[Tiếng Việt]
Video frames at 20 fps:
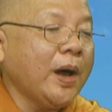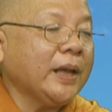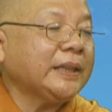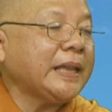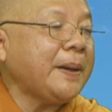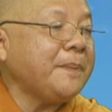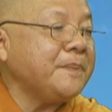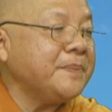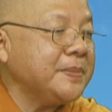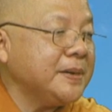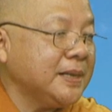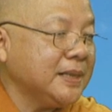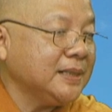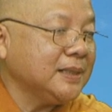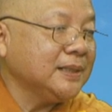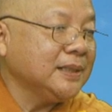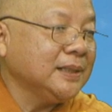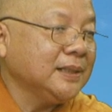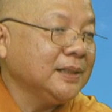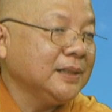ở tâm mà yeah.
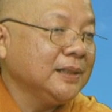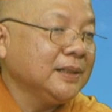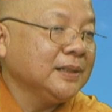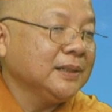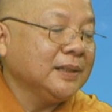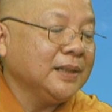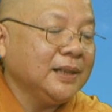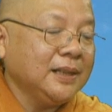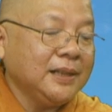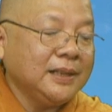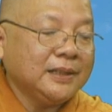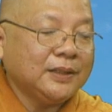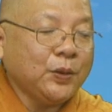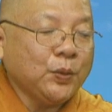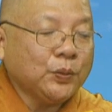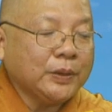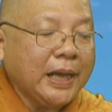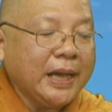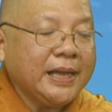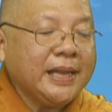Dạ. thì
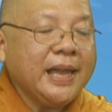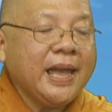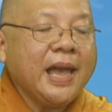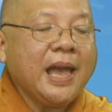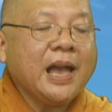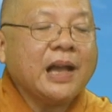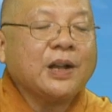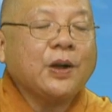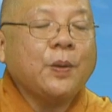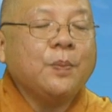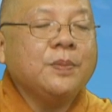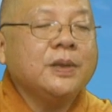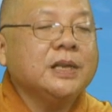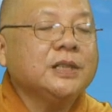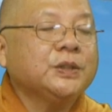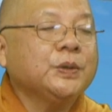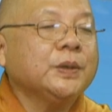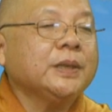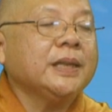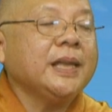tu tại gia cũng
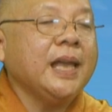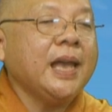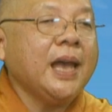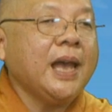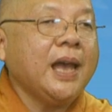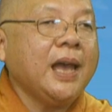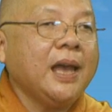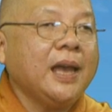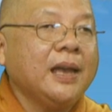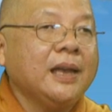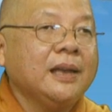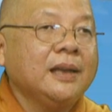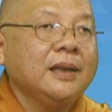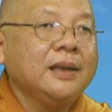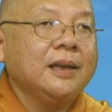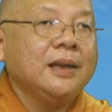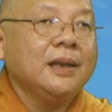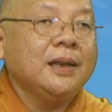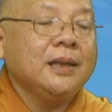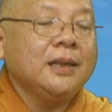như xuất gia
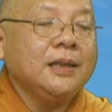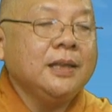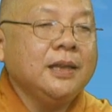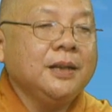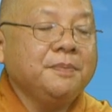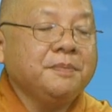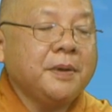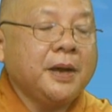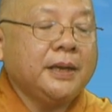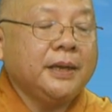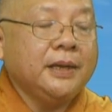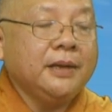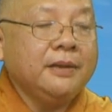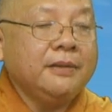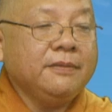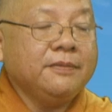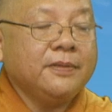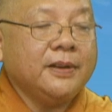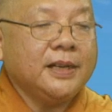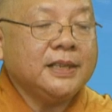nhưng mà
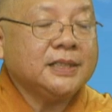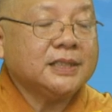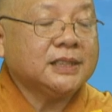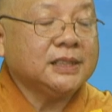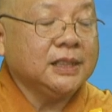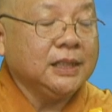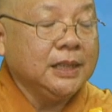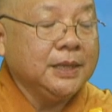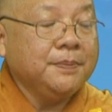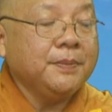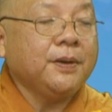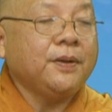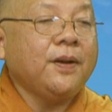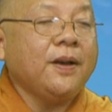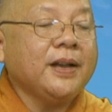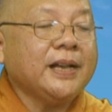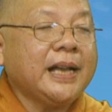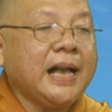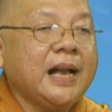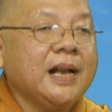đứng về sự mà
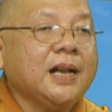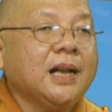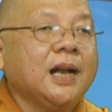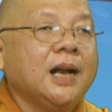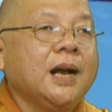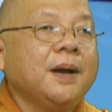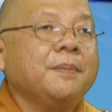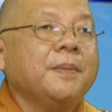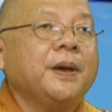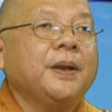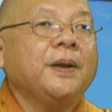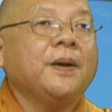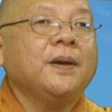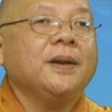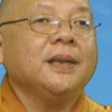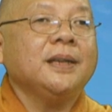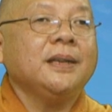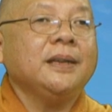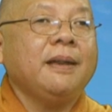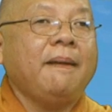nói căn cơ mà
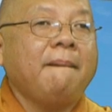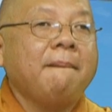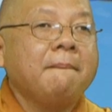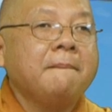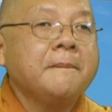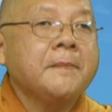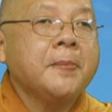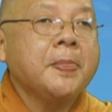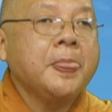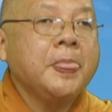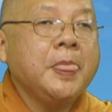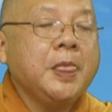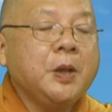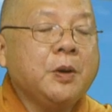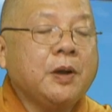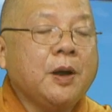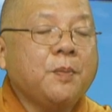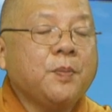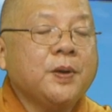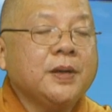nói
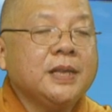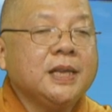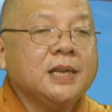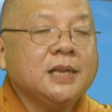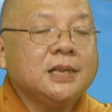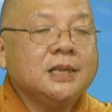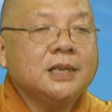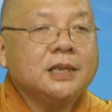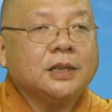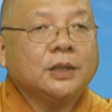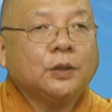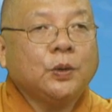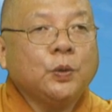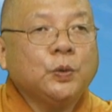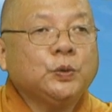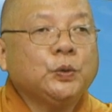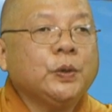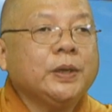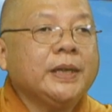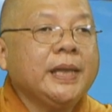nếu không có những người
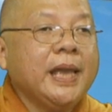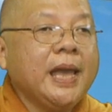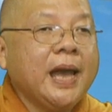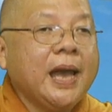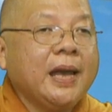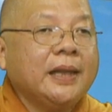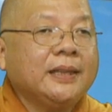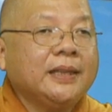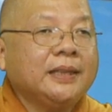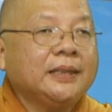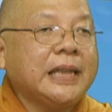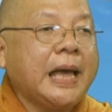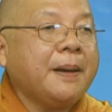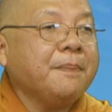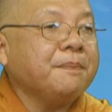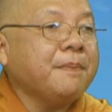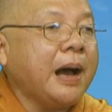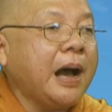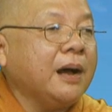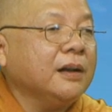tu xuất gia thì
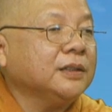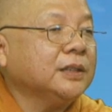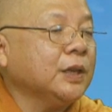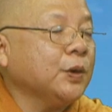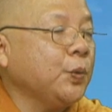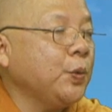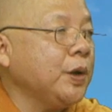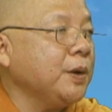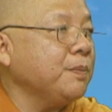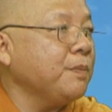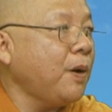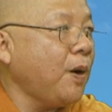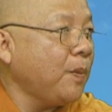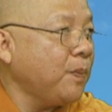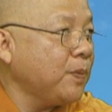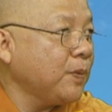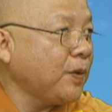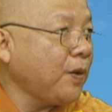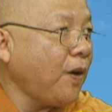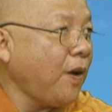tam bảo sẽ khuyết
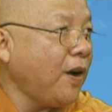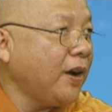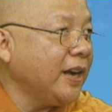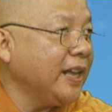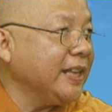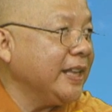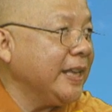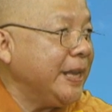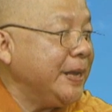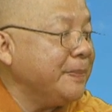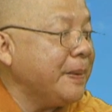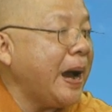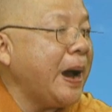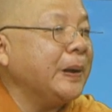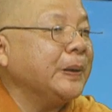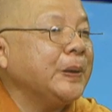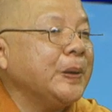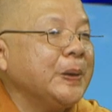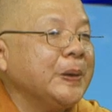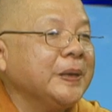một còn là nhị
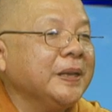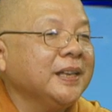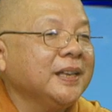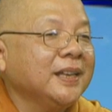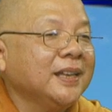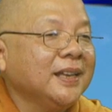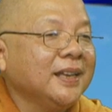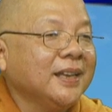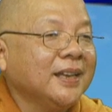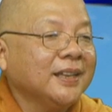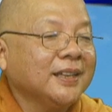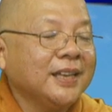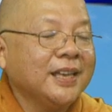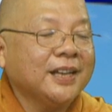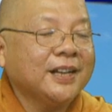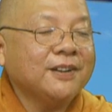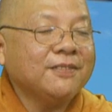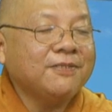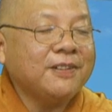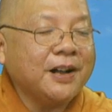bảo thôi yeah. Dạ.
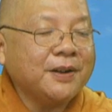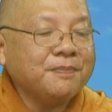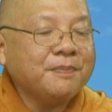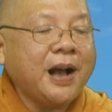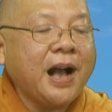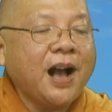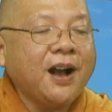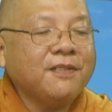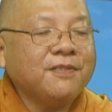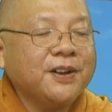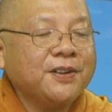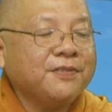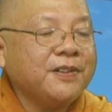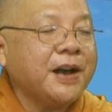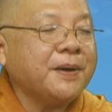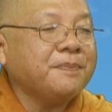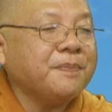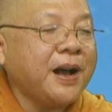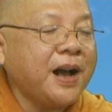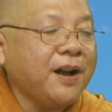chỉ có phật bảo và
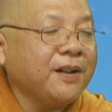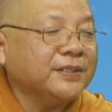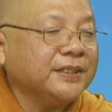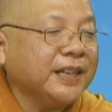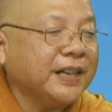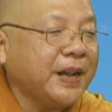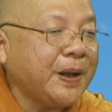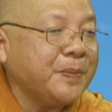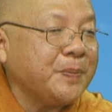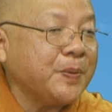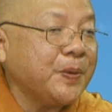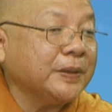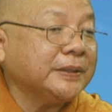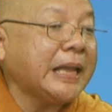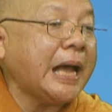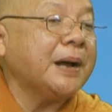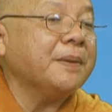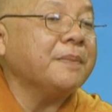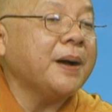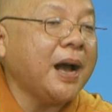pháp bảo sẽ không có
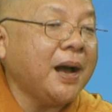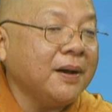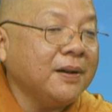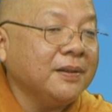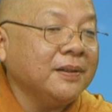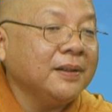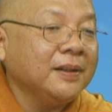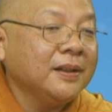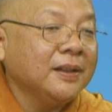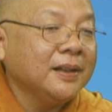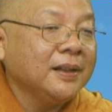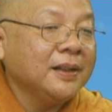tăng bảo yeah. Ừ.